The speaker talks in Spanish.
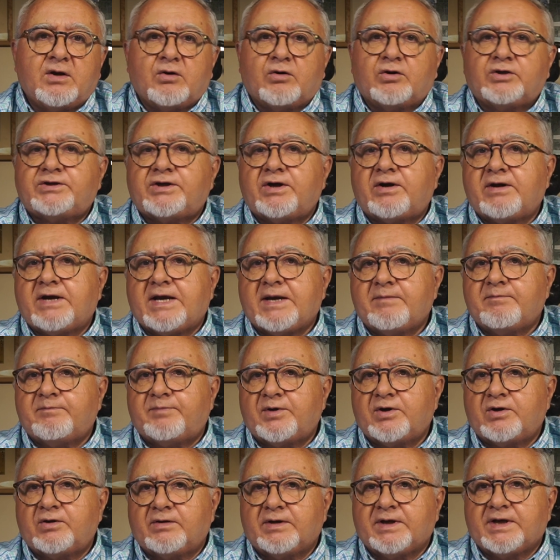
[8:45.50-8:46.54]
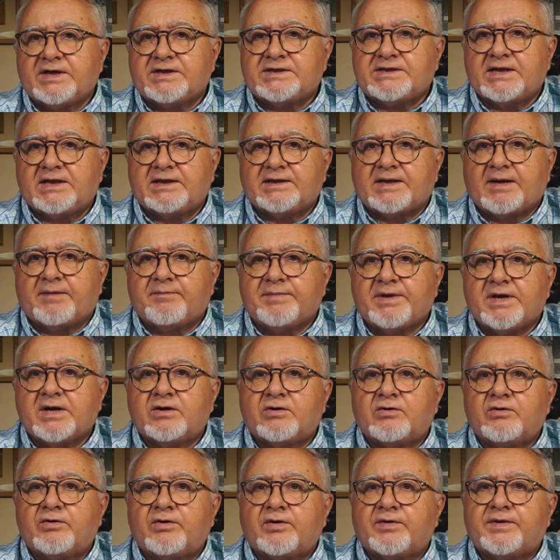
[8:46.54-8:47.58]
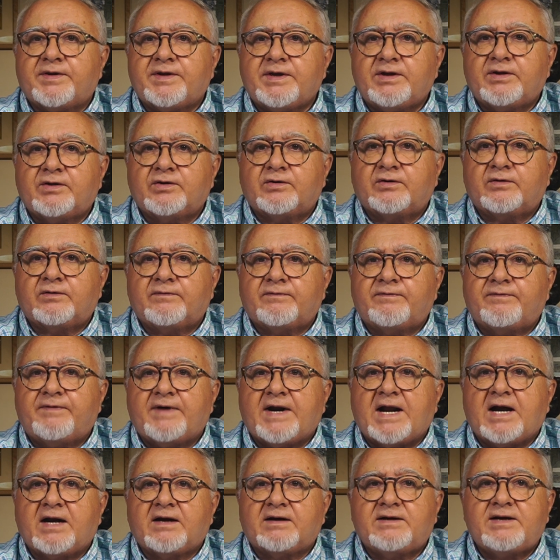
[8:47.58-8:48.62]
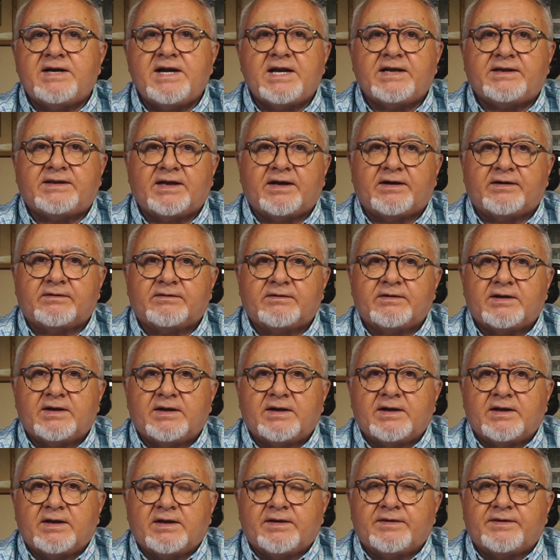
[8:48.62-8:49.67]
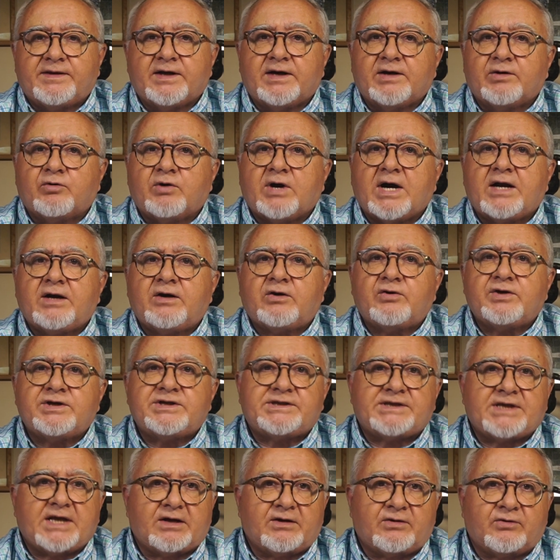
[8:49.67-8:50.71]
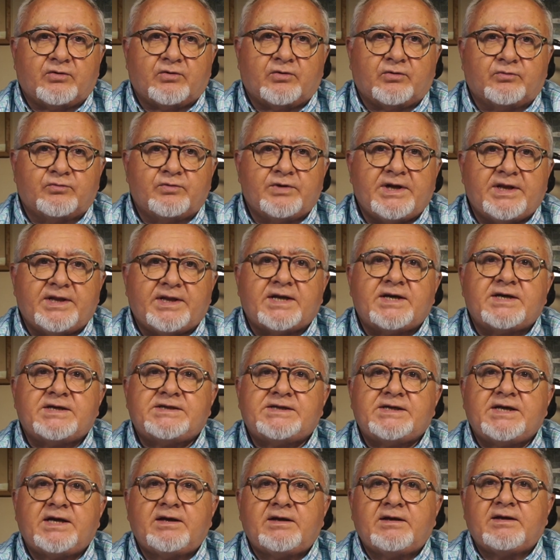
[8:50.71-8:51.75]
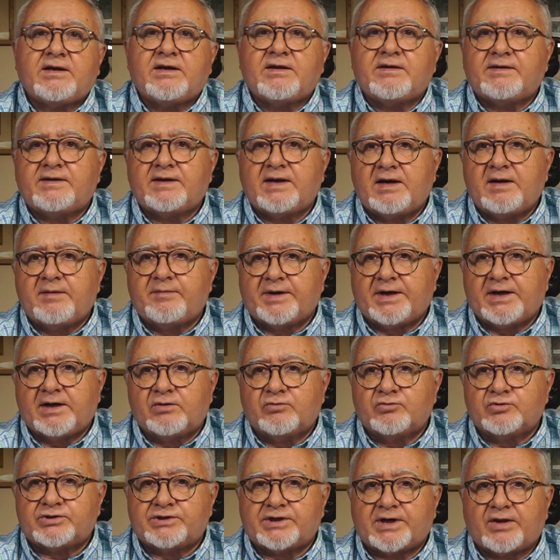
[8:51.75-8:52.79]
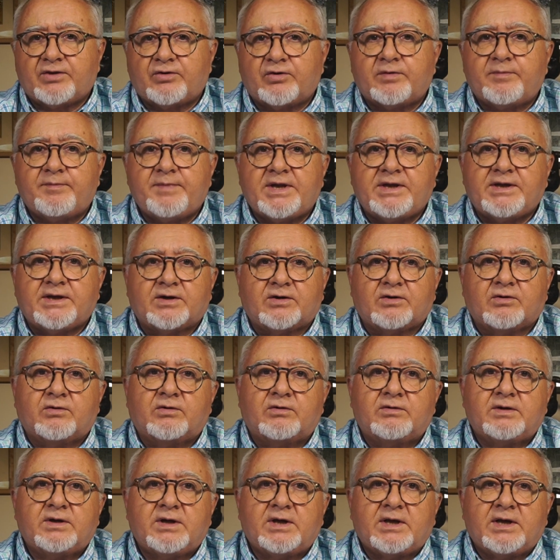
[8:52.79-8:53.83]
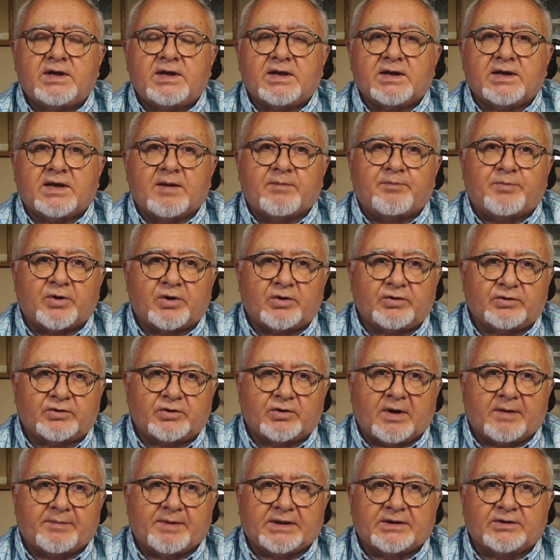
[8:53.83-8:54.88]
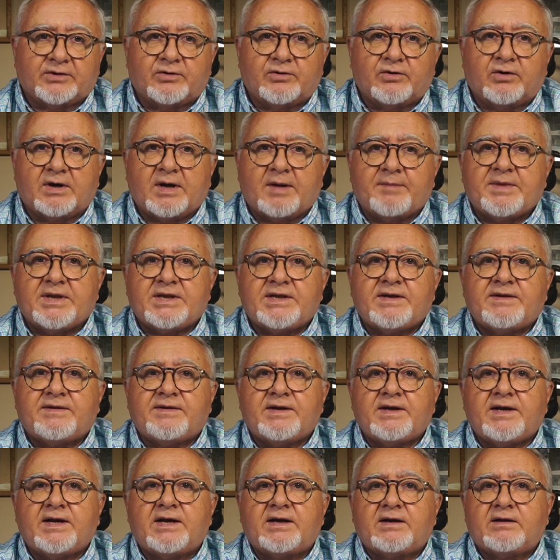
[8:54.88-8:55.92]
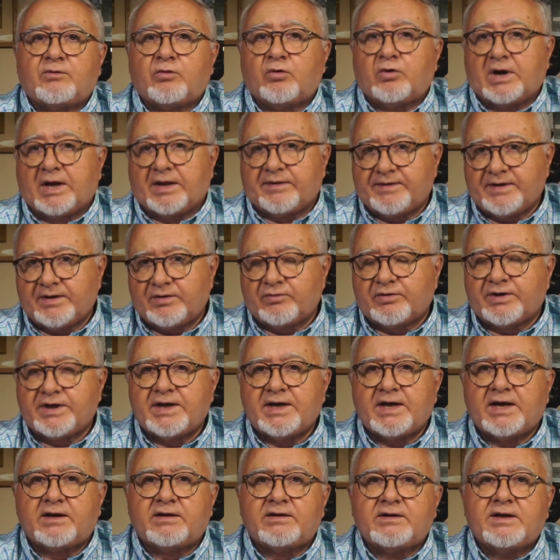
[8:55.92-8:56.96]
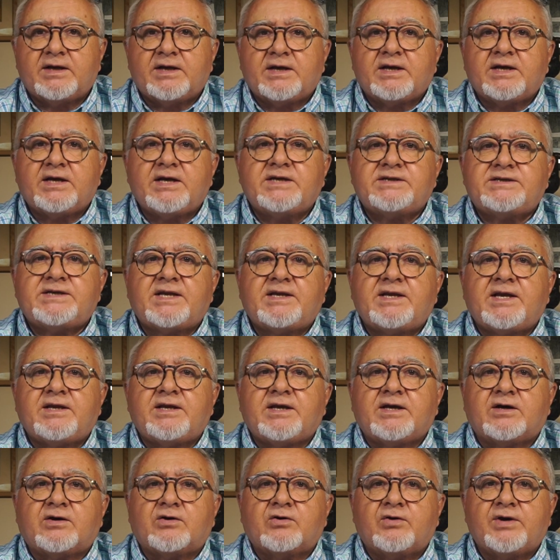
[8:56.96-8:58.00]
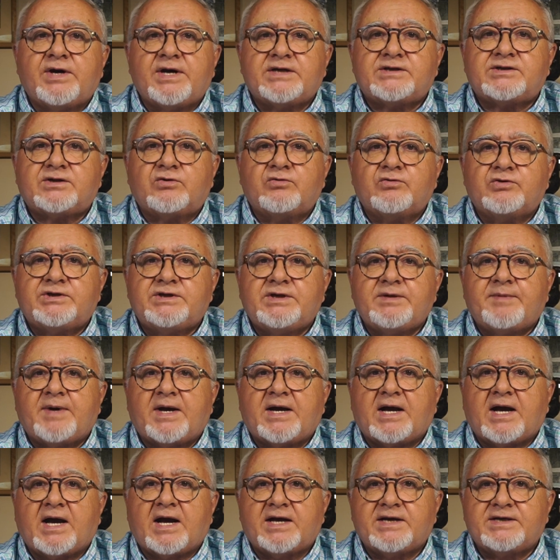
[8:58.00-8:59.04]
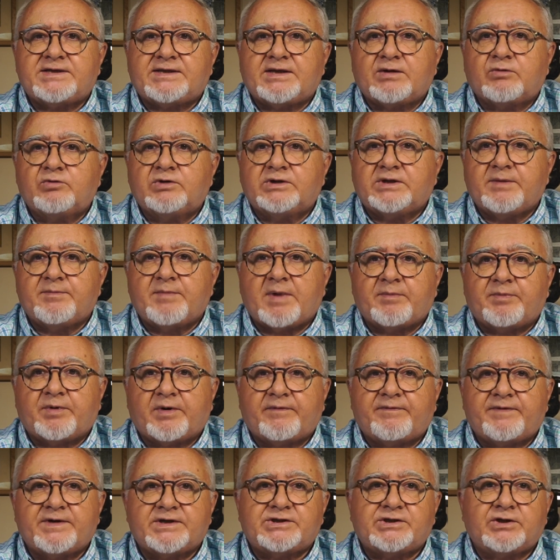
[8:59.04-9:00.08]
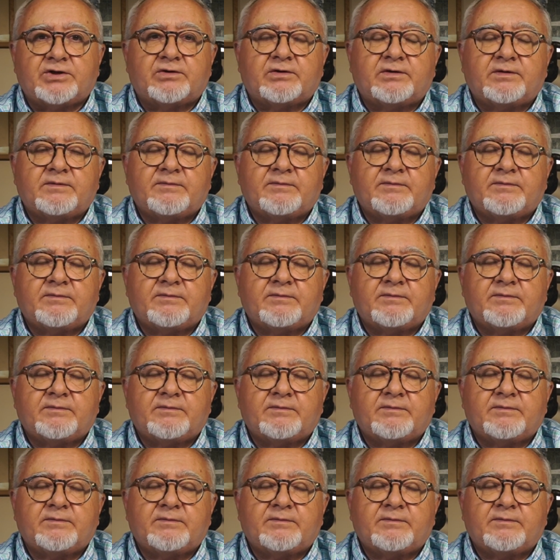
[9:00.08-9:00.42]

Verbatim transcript: Otro ejemplo es el también conocido Frank Netter, cirujano estadounidense y célebre ilustrador médico, que pronto abandonó la medicina o la cirugía y se dedicó en exclusiva a esta última profesión.